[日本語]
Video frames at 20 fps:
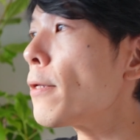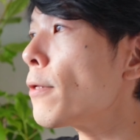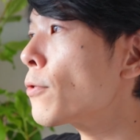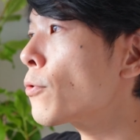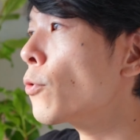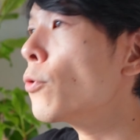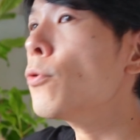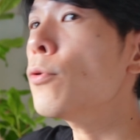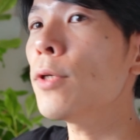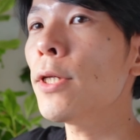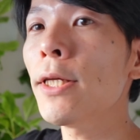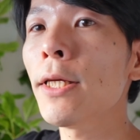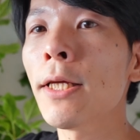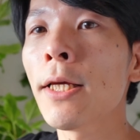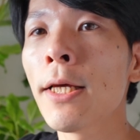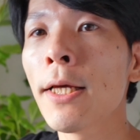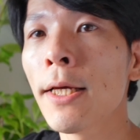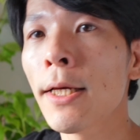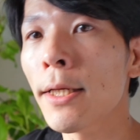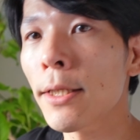そういうふうに
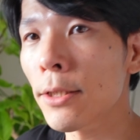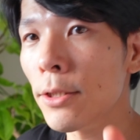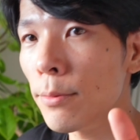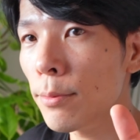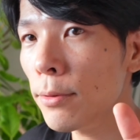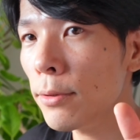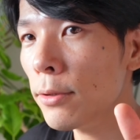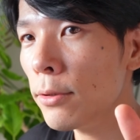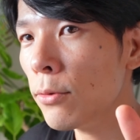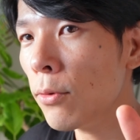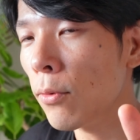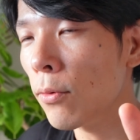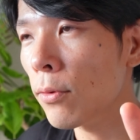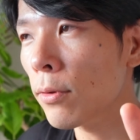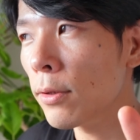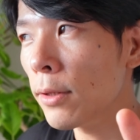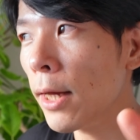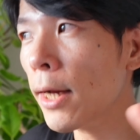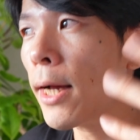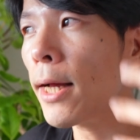自分の
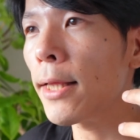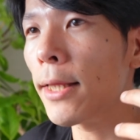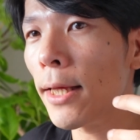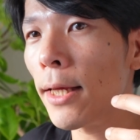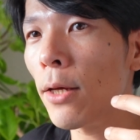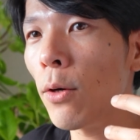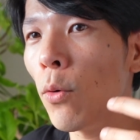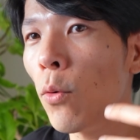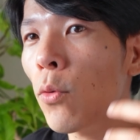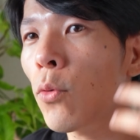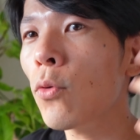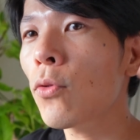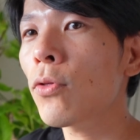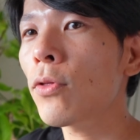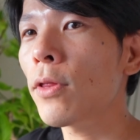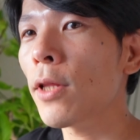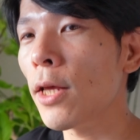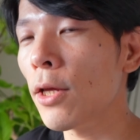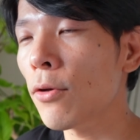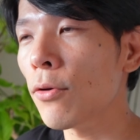中で起こっ
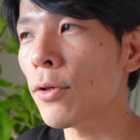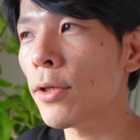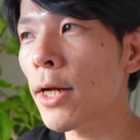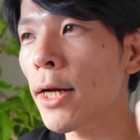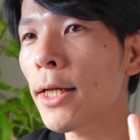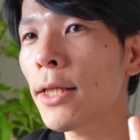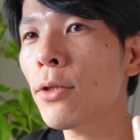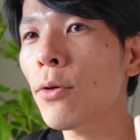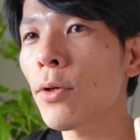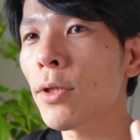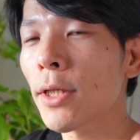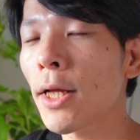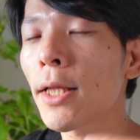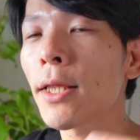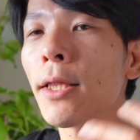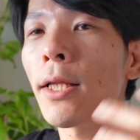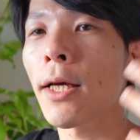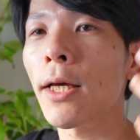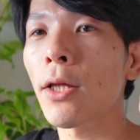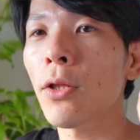ているやりとりな
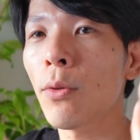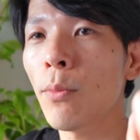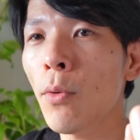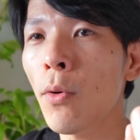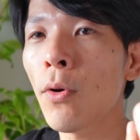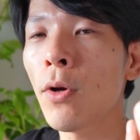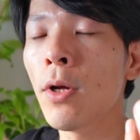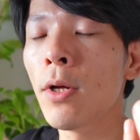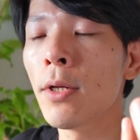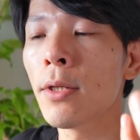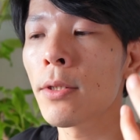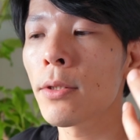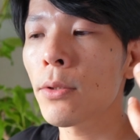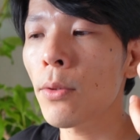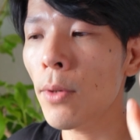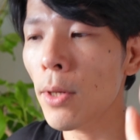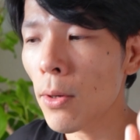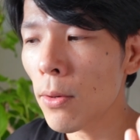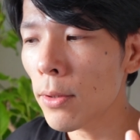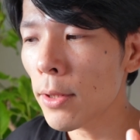んだけども、
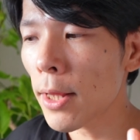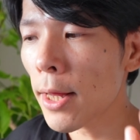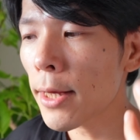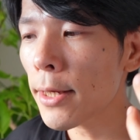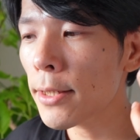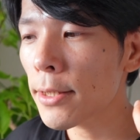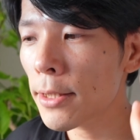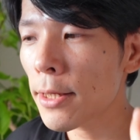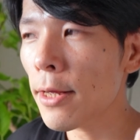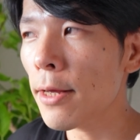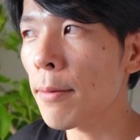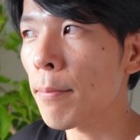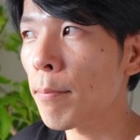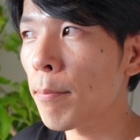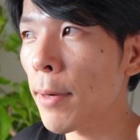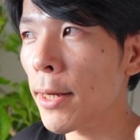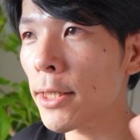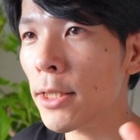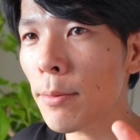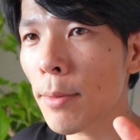それに対して
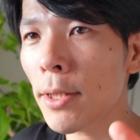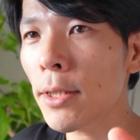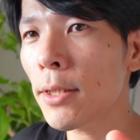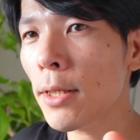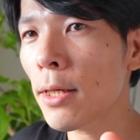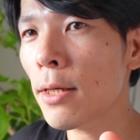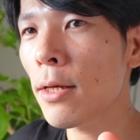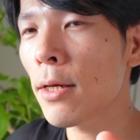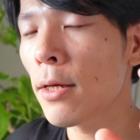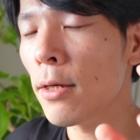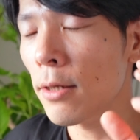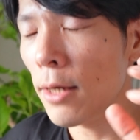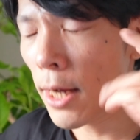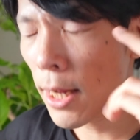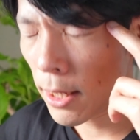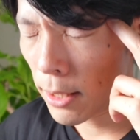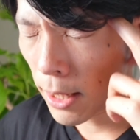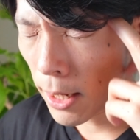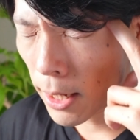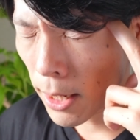真面目にね、
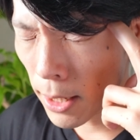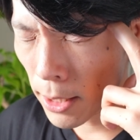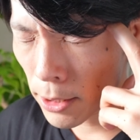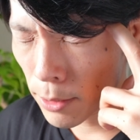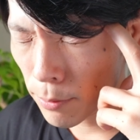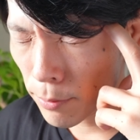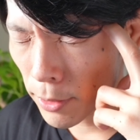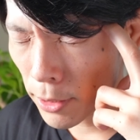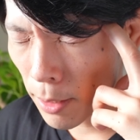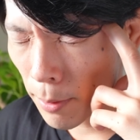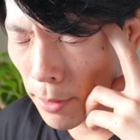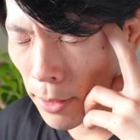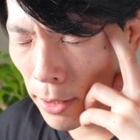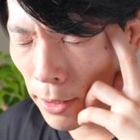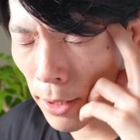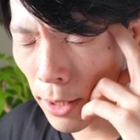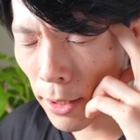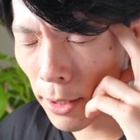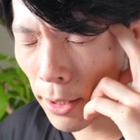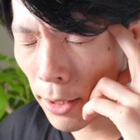ああ、だから自分はダメなん
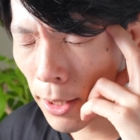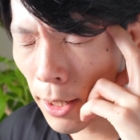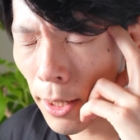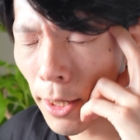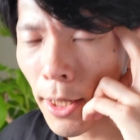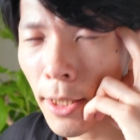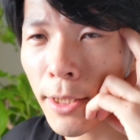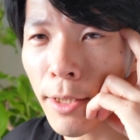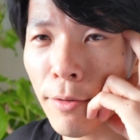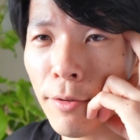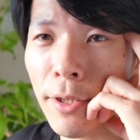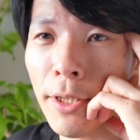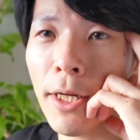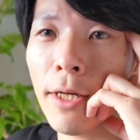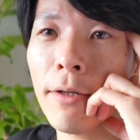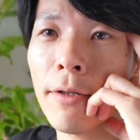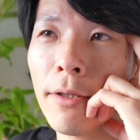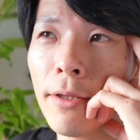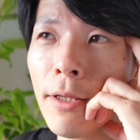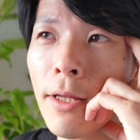だって考えちゃうんじゃ
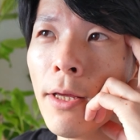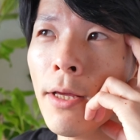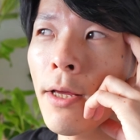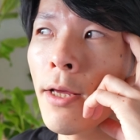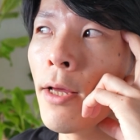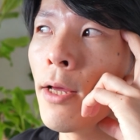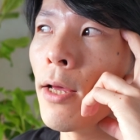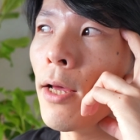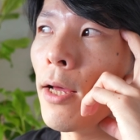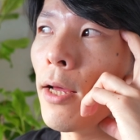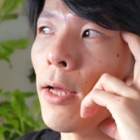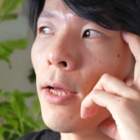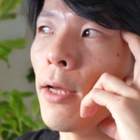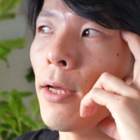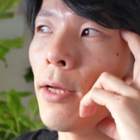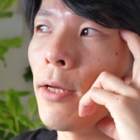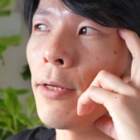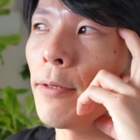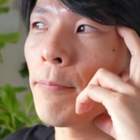なくて、うん